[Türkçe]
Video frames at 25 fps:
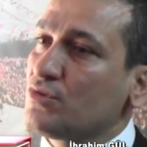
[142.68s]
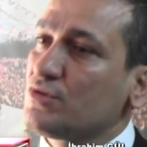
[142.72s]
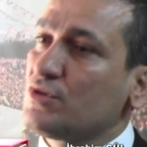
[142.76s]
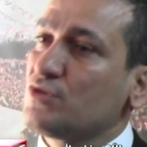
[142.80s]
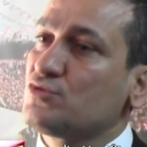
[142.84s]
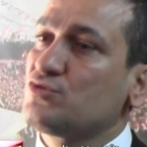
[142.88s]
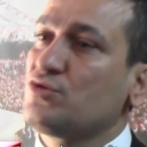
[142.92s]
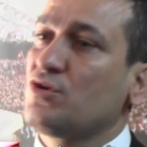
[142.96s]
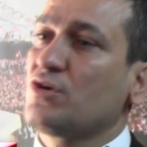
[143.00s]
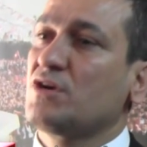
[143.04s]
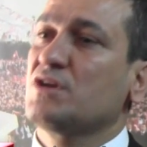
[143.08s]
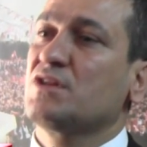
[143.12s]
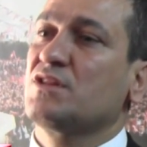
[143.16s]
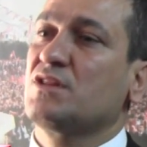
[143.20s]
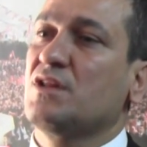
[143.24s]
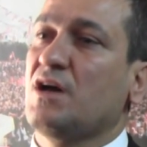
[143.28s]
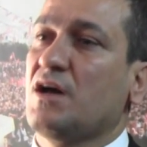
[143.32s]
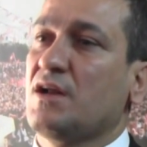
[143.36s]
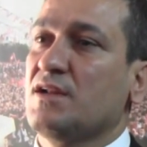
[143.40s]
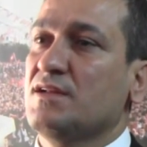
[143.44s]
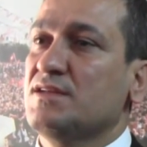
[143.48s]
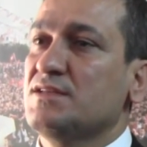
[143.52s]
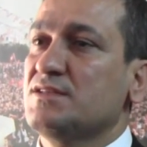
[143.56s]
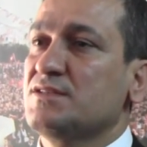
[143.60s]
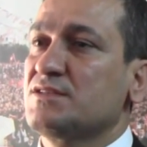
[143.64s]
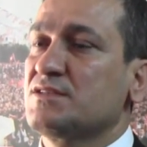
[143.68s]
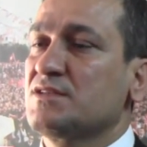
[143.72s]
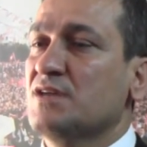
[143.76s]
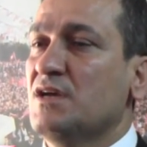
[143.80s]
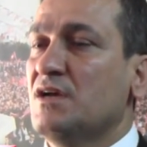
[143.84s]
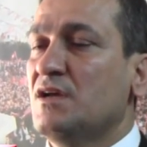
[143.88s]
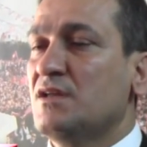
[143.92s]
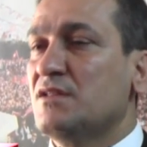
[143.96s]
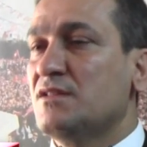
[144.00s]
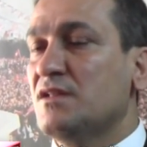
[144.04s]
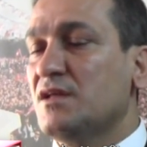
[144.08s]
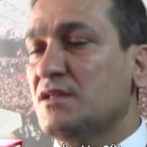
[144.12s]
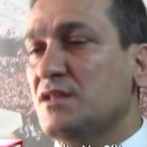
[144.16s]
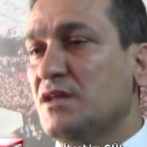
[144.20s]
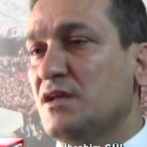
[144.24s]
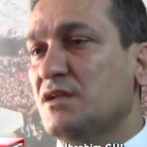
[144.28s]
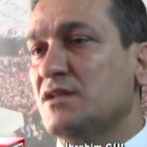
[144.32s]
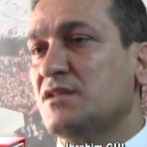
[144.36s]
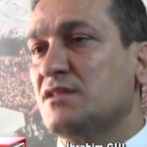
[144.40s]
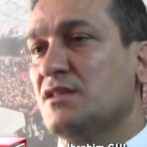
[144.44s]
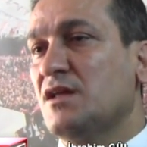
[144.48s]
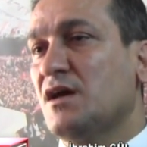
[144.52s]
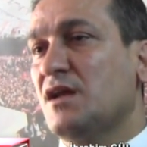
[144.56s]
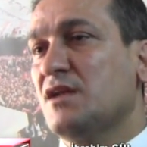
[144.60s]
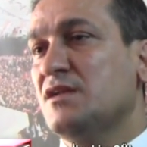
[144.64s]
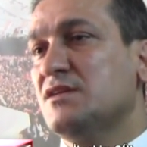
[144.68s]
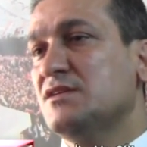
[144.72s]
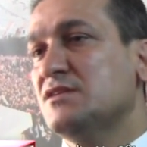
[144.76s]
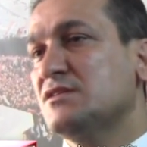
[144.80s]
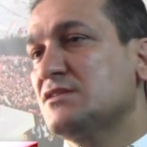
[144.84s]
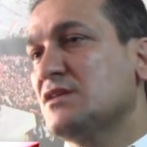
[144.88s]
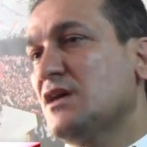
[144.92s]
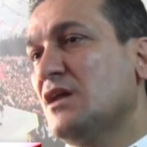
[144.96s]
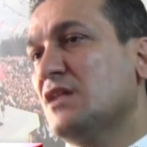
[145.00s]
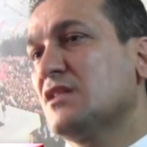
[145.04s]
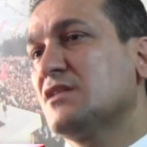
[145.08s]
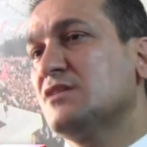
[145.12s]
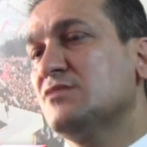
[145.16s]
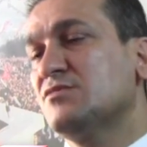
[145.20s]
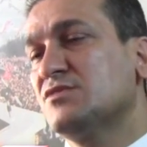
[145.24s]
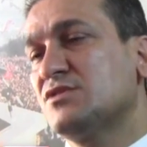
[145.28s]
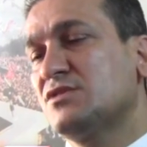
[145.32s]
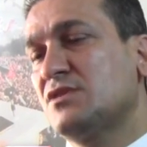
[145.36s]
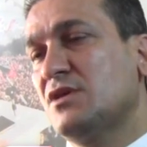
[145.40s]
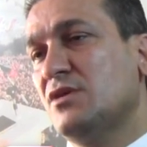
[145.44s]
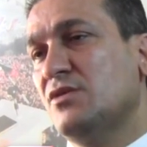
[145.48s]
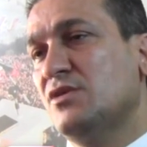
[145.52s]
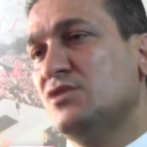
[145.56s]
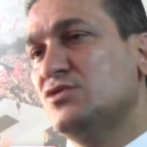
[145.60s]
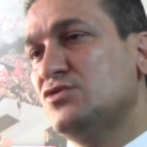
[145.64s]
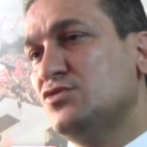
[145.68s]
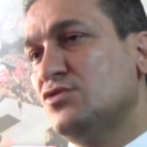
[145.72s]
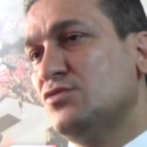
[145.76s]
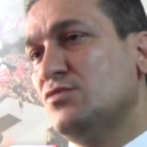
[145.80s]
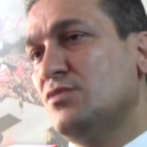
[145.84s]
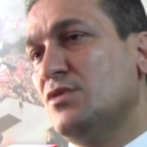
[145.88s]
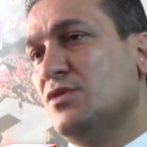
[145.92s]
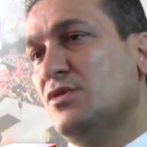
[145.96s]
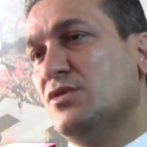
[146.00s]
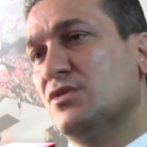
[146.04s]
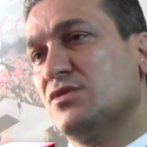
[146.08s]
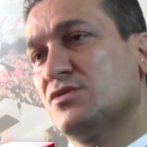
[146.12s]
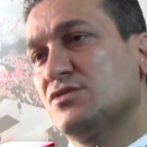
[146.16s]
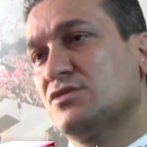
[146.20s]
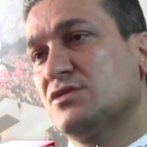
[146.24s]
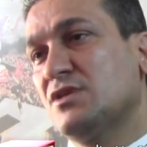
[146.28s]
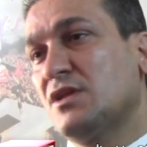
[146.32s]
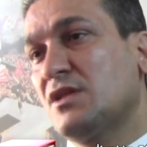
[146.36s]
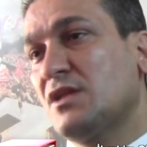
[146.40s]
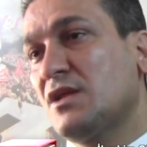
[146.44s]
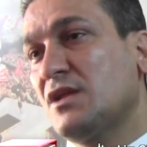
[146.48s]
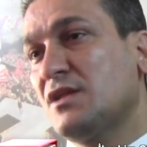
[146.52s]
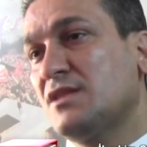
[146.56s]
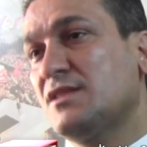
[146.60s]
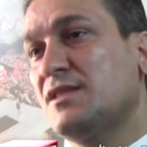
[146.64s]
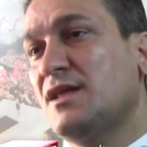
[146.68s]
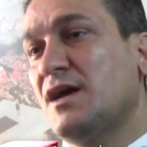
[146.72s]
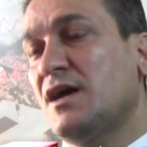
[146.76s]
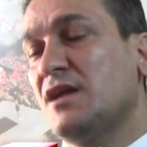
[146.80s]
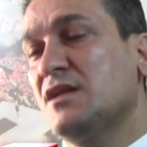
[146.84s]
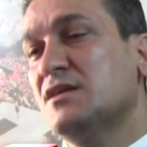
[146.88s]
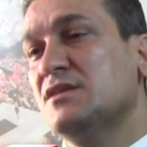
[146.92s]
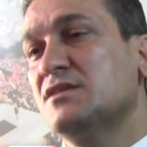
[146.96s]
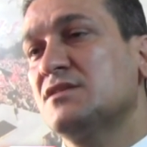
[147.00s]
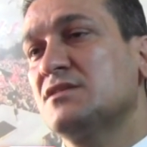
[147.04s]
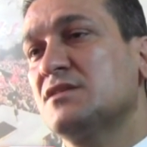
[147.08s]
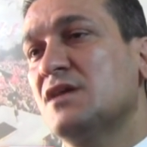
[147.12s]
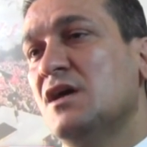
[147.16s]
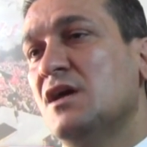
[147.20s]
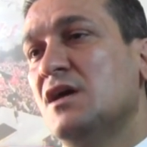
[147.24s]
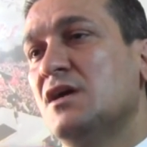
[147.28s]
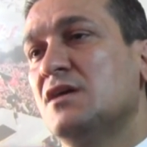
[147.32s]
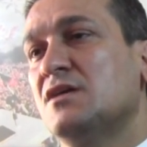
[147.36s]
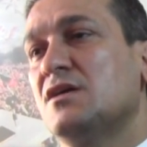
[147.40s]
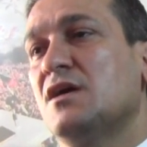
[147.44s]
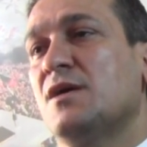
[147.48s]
Bu konuda çok iddialıyız. Neden iddialıyız? Aldığımız teveccühü biliyoruz. Neden iddialıyız?